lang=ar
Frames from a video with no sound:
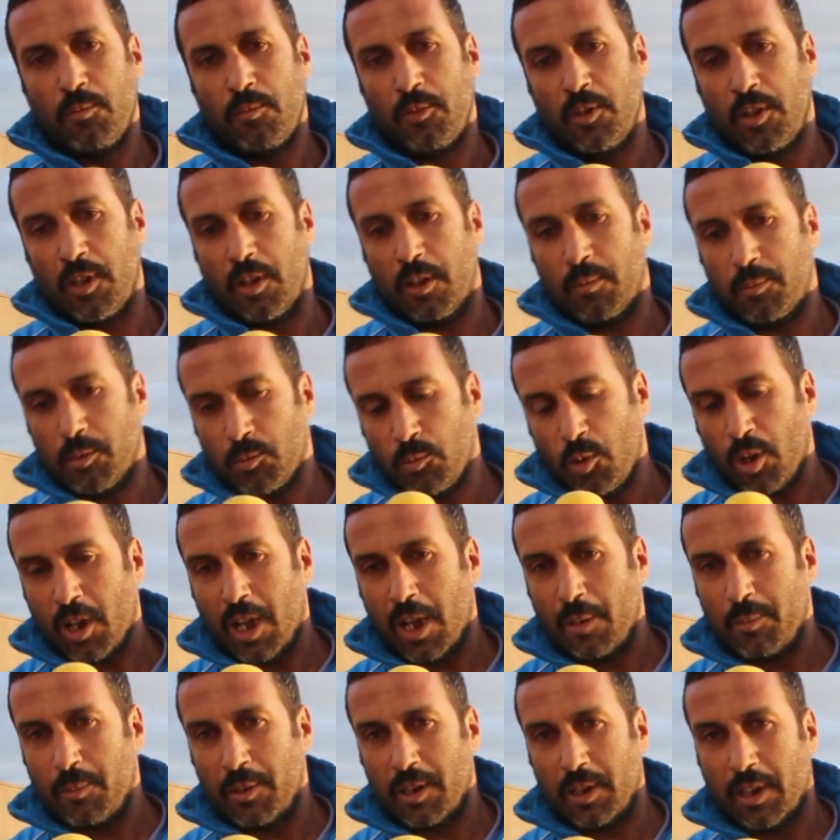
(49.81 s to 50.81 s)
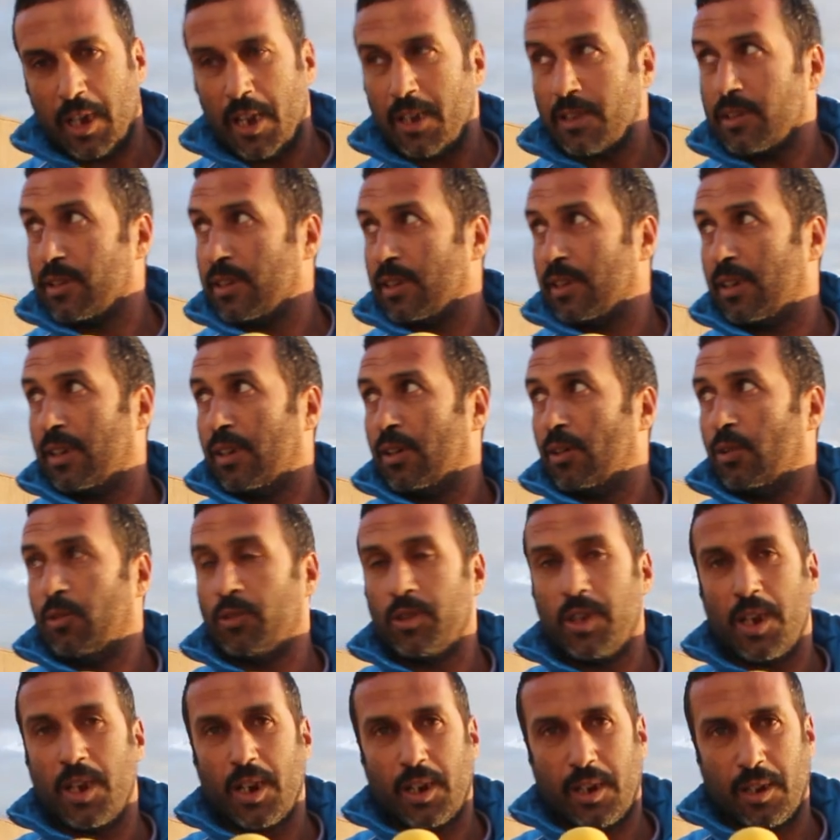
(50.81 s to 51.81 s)
بالمقابل كانت
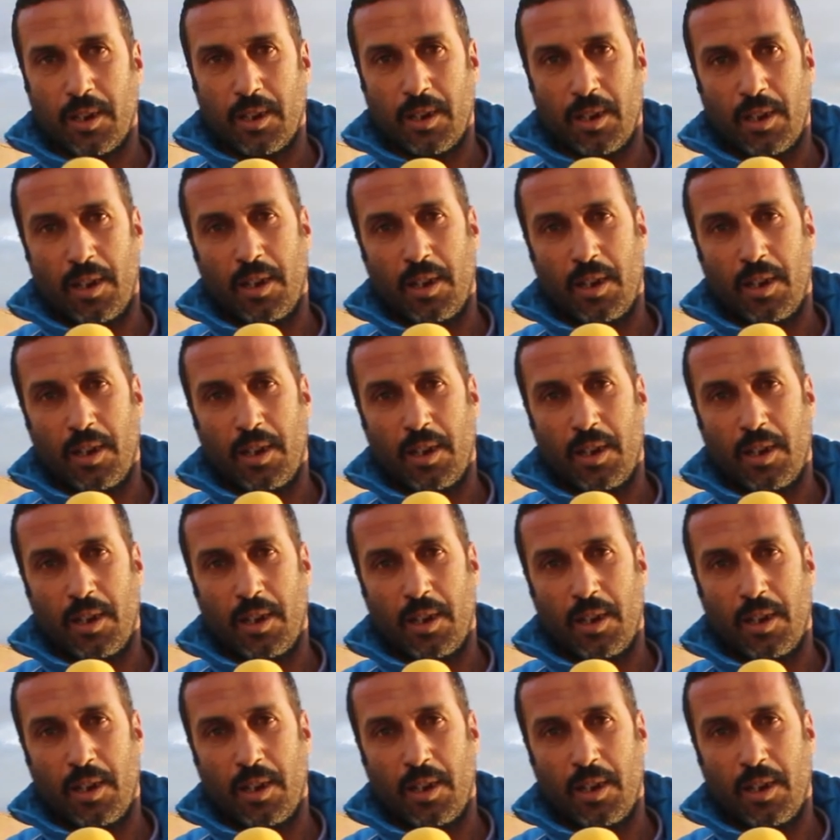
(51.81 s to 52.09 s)
هناك